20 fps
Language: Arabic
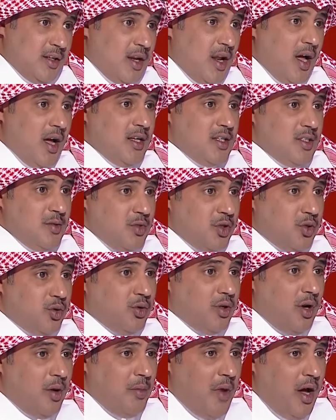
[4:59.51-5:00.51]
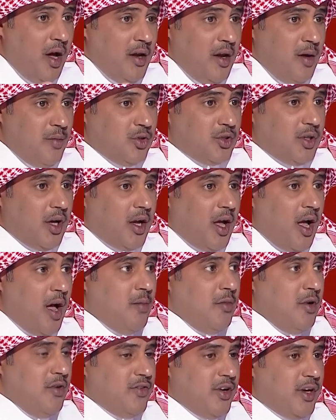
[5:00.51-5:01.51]
لازم يكون المعنى
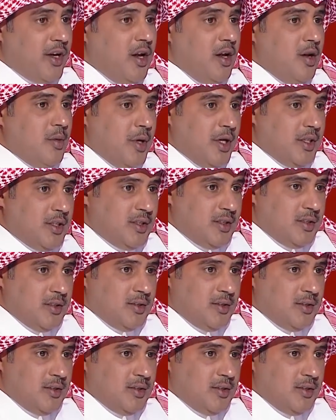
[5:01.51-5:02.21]
متكامل في كل بيت